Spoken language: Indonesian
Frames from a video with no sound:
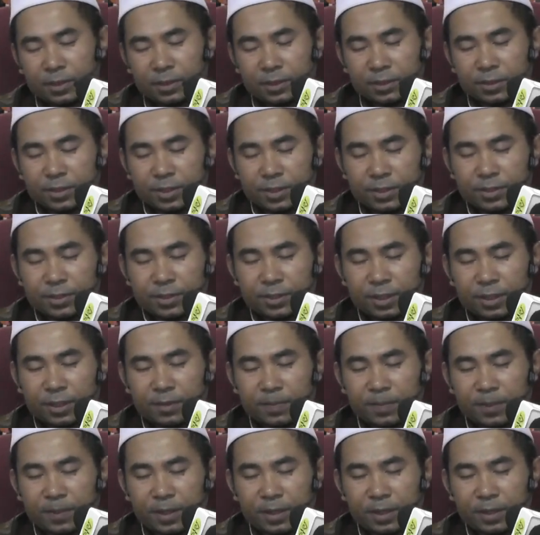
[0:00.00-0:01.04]

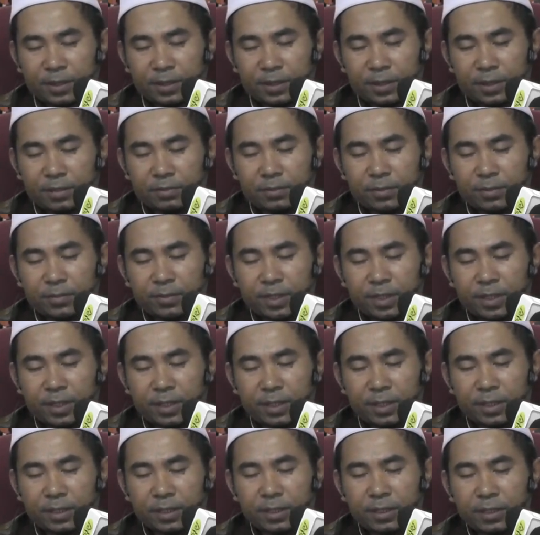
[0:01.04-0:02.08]
sesiapa yang
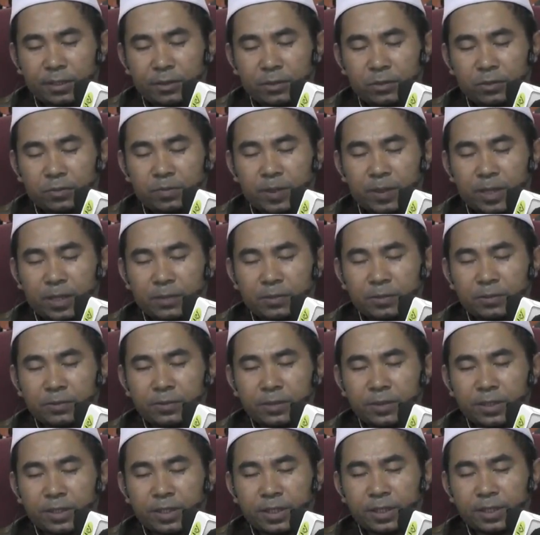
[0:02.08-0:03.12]
memilih kehidupan
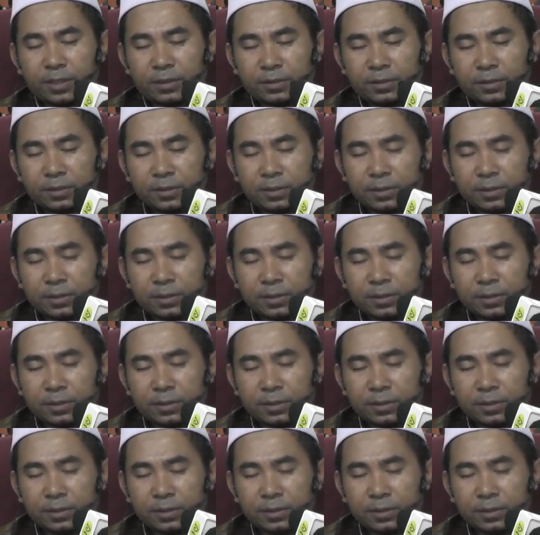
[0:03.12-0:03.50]
dunia,